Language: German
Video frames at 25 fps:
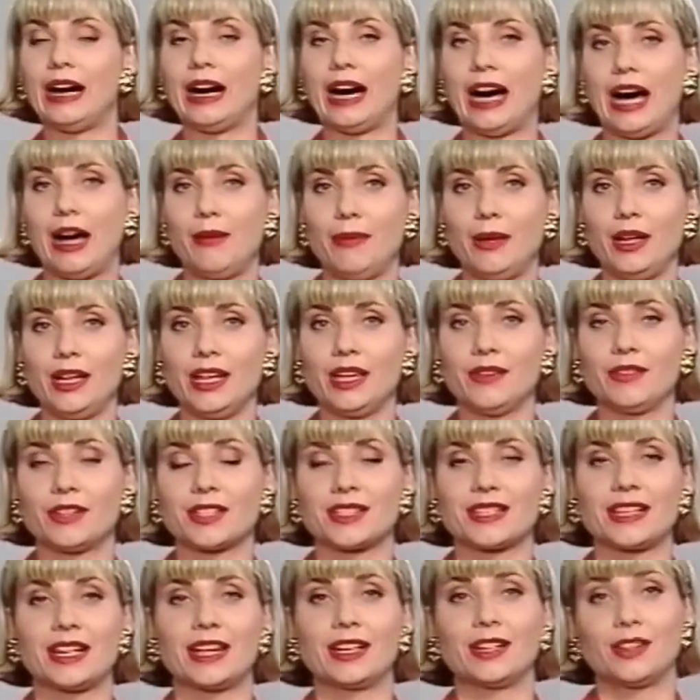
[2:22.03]
aber er
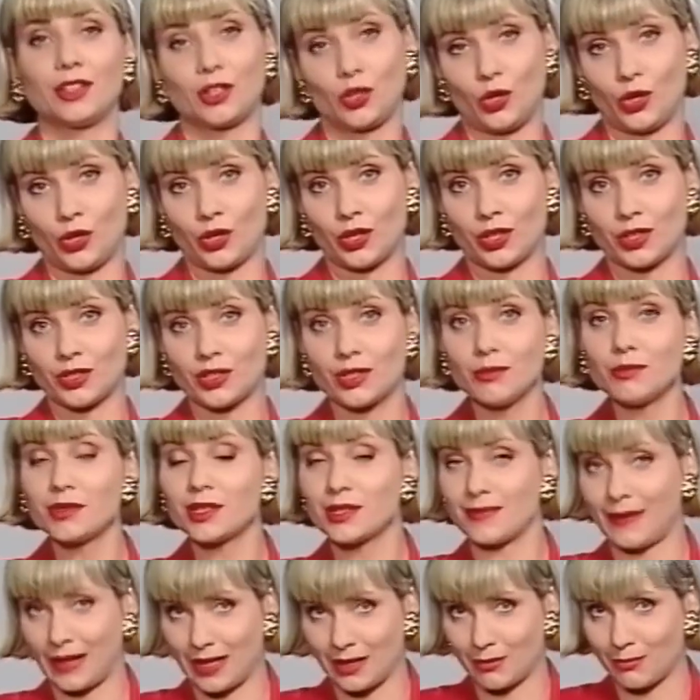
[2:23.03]
wird sein Glück zum
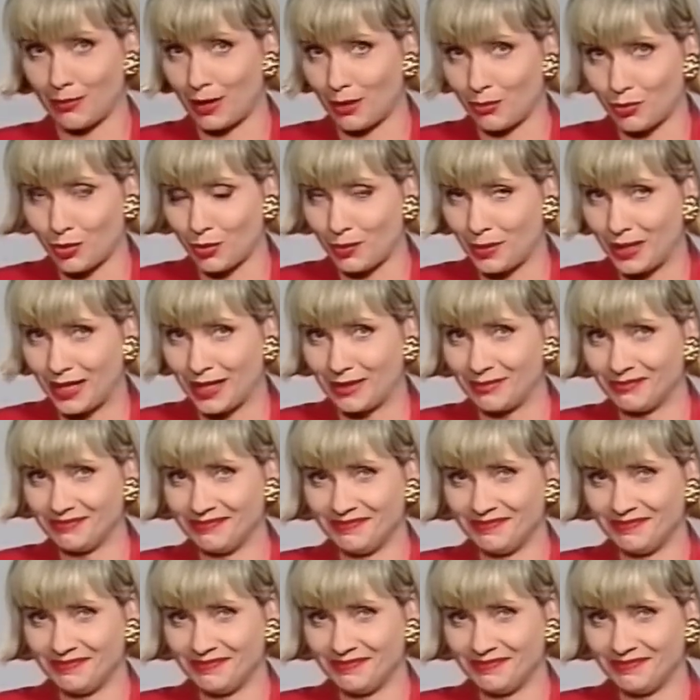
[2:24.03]
zweiten Mal probieren.